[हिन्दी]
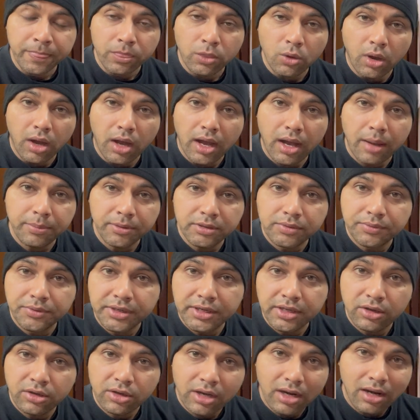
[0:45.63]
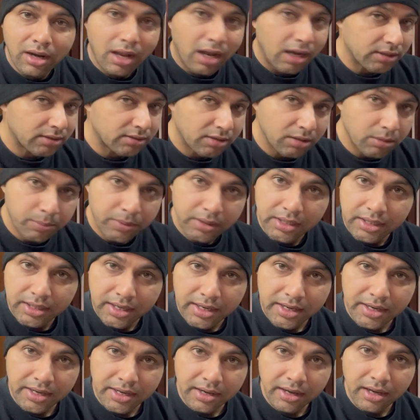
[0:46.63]
तो आप इस वीडियो के लास्ट तक बने
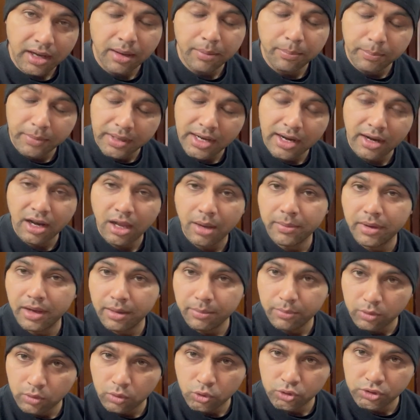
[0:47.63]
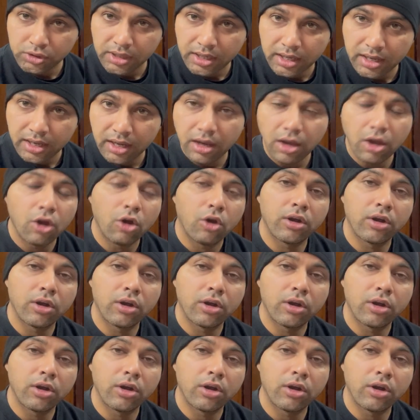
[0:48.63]
रहिएगा मेरा नाम है मनोज राणा